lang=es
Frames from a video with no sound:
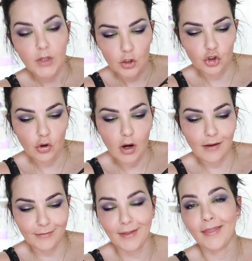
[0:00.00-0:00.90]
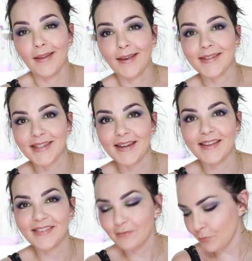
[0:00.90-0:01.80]
Yo, desde que
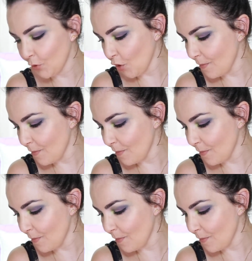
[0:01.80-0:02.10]
sé un poco